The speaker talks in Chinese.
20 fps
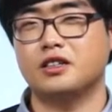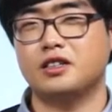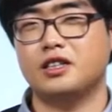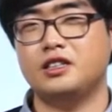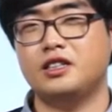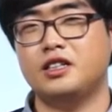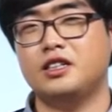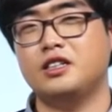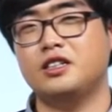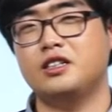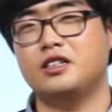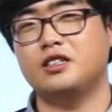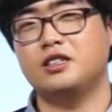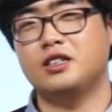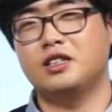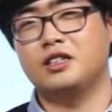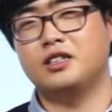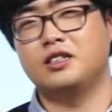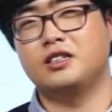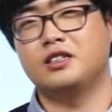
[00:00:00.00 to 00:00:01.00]
大
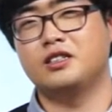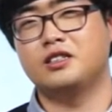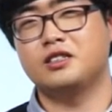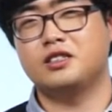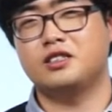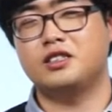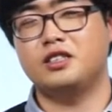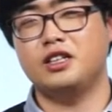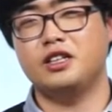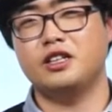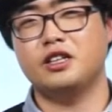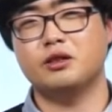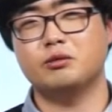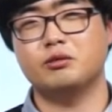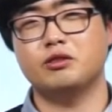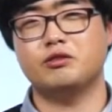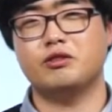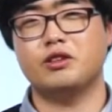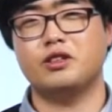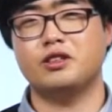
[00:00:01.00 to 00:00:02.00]
家前一个
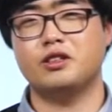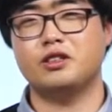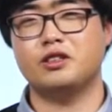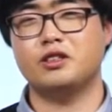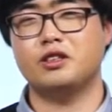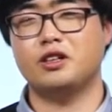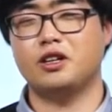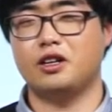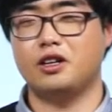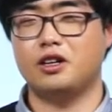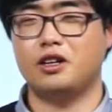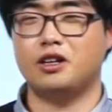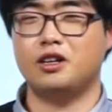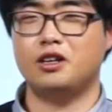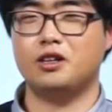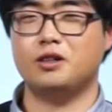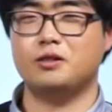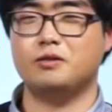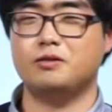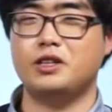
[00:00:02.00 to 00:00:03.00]
部分
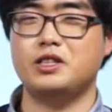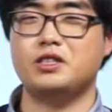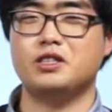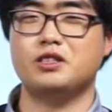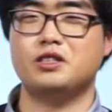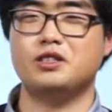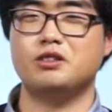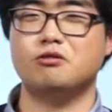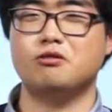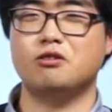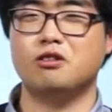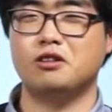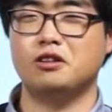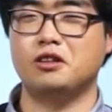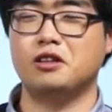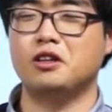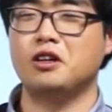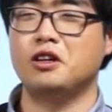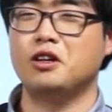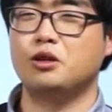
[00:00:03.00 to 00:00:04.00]
啊非常辛苦，
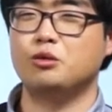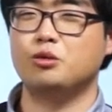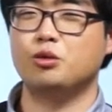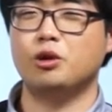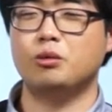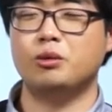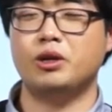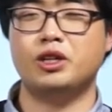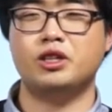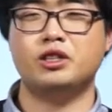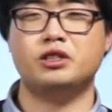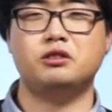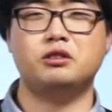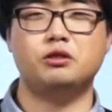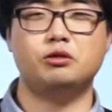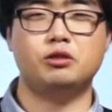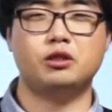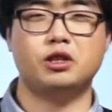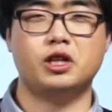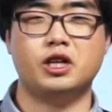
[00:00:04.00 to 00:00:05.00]
我们
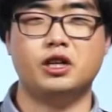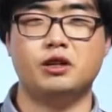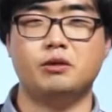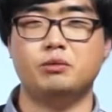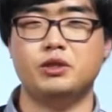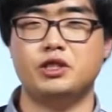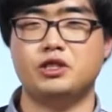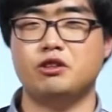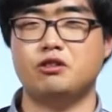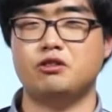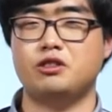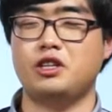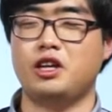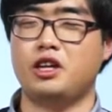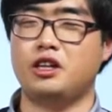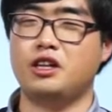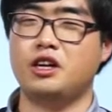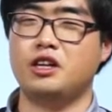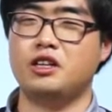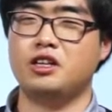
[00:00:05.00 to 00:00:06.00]
继续看比较
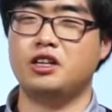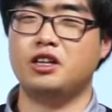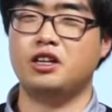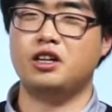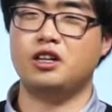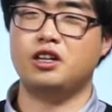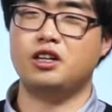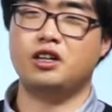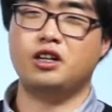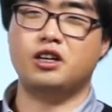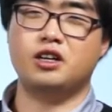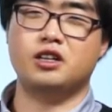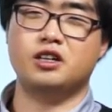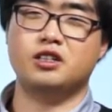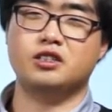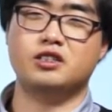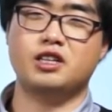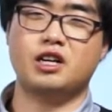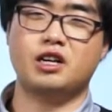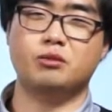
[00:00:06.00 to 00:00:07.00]
简单的
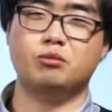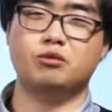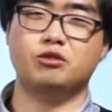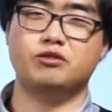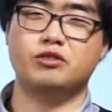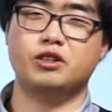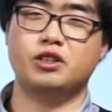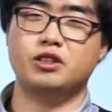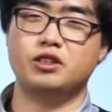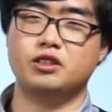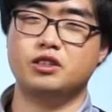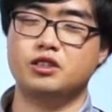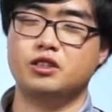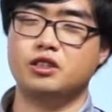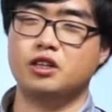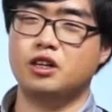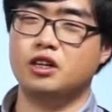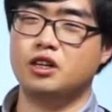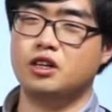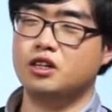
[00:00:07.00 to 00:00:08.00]
啊三个部分
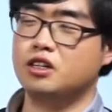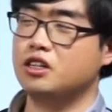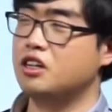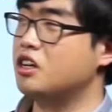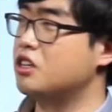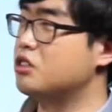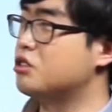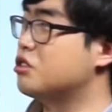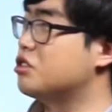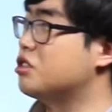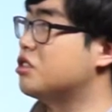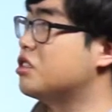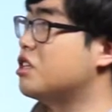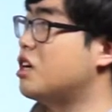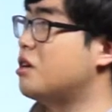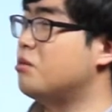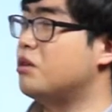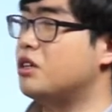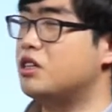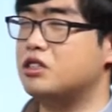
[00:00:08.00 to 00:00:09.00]
啊，就是
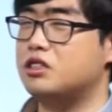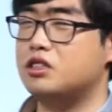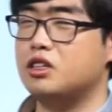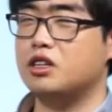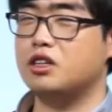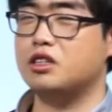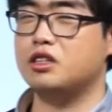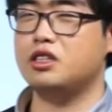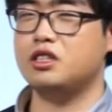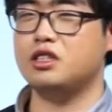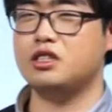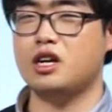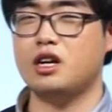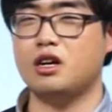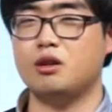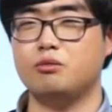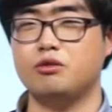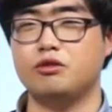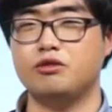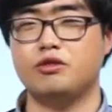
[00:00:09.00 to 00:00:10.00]
咱们这个第三
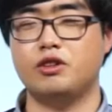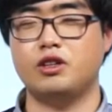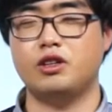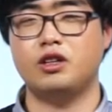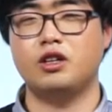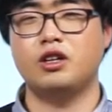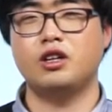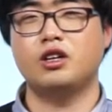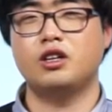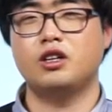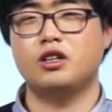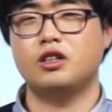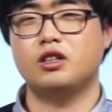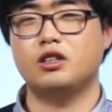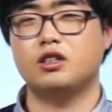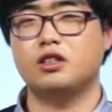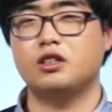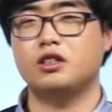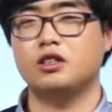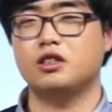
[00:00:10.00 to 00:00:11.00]
个部分
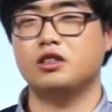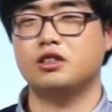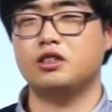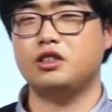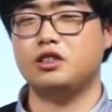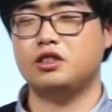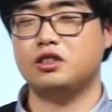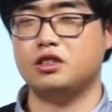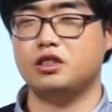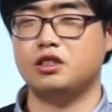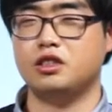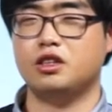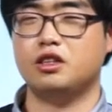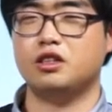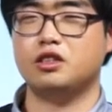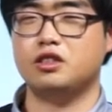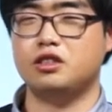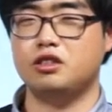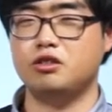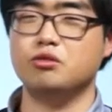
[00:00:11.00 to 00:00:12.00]
和啊第四
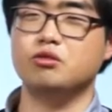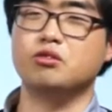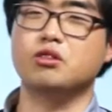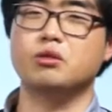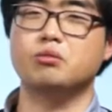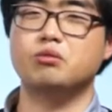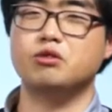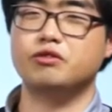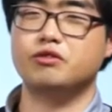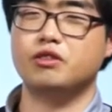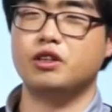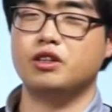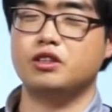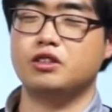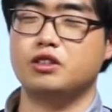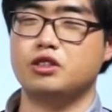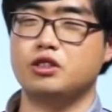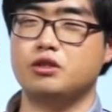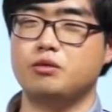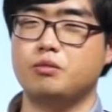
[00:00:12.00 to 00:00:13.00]
个、第五个部分
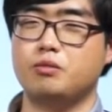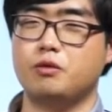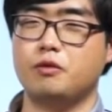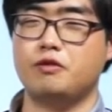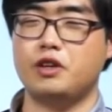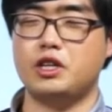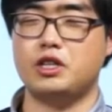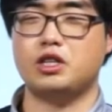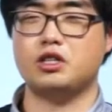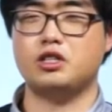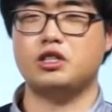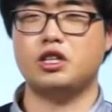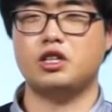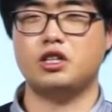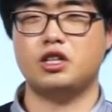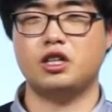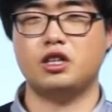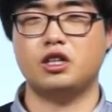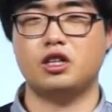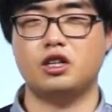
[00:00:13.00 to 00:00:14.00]
是非常简
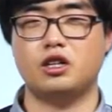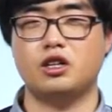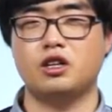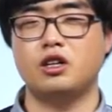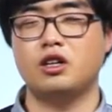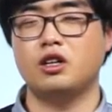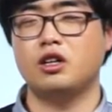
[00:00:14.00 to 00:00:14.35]
单的